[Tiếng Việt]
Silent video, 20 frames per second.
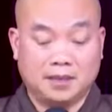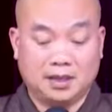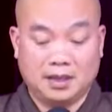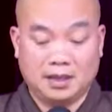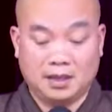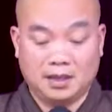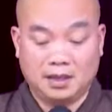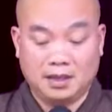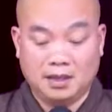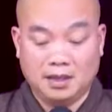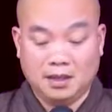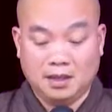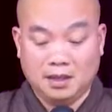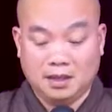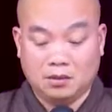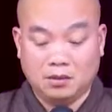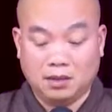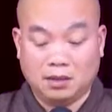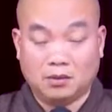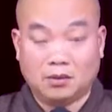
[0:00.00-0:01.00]
À,
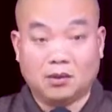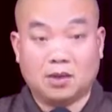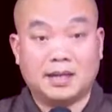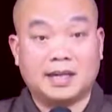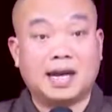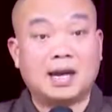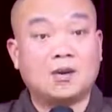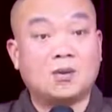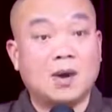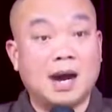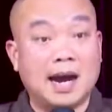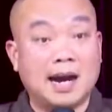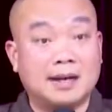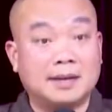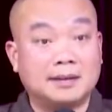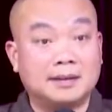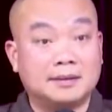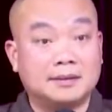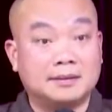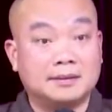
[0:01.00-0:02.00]
hữu lậu nó có khác
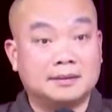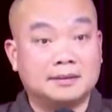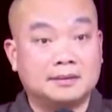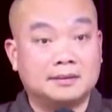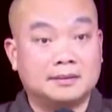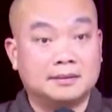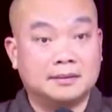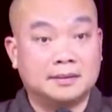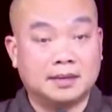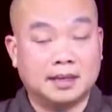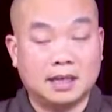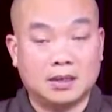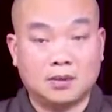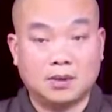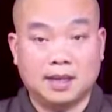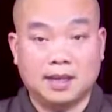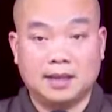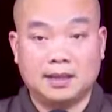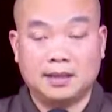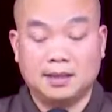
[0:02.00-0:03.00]
quả đó, nó khác
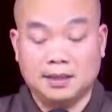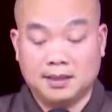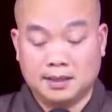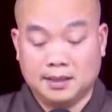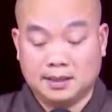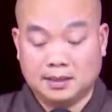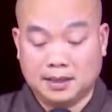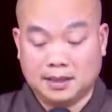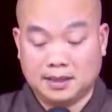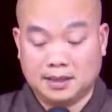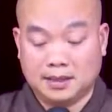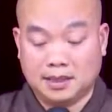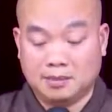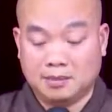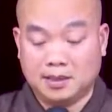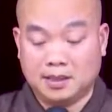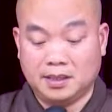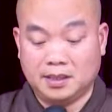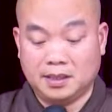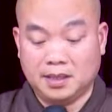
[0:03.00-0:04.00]
quả. Tại vì sao?
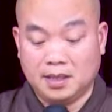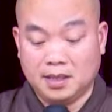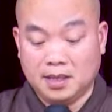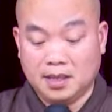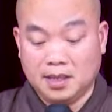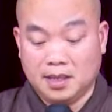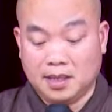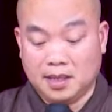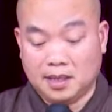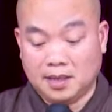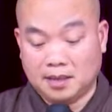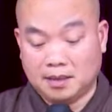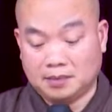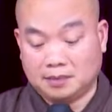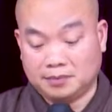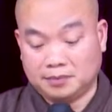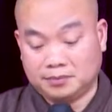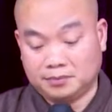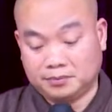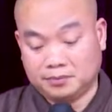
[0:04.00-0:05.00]
Bởi vì à,
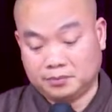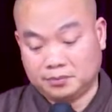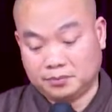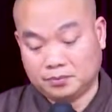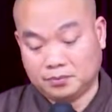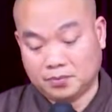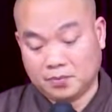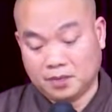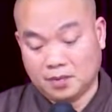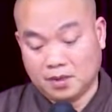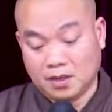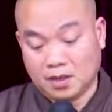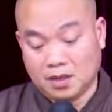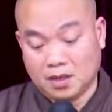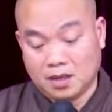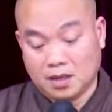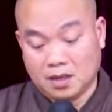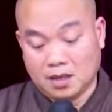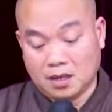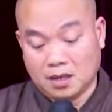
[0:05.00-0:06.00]

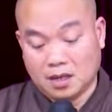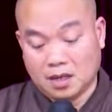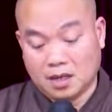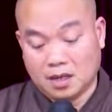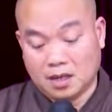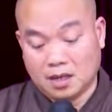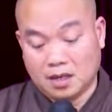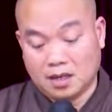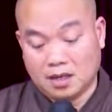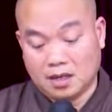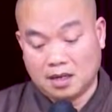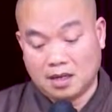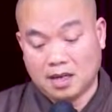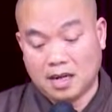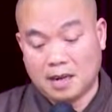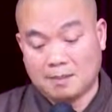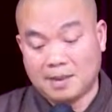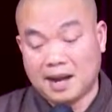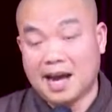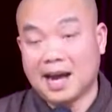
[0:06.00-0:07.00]
à,
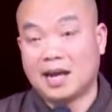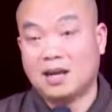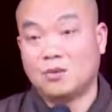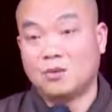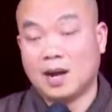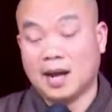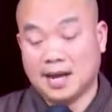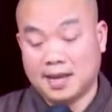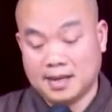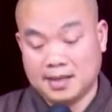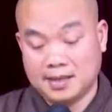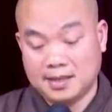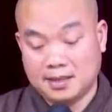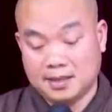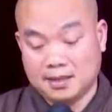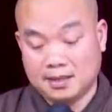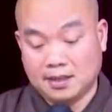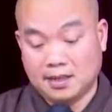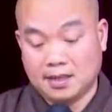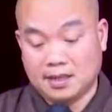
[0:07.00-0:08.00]
nó làm hai quả,
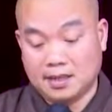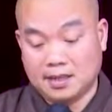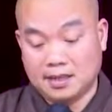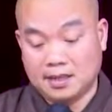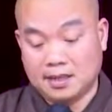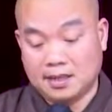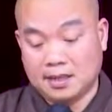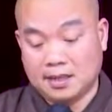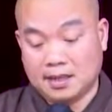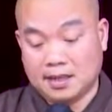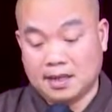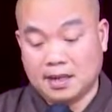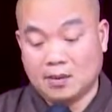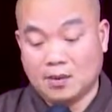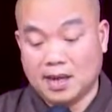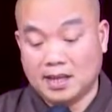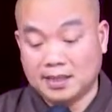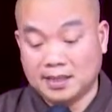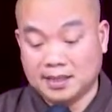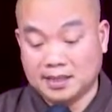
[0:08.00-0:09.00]
đó là là
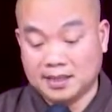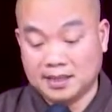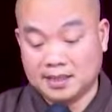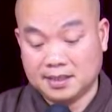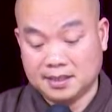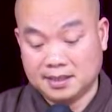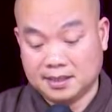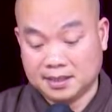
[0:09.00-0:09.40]
quả gì?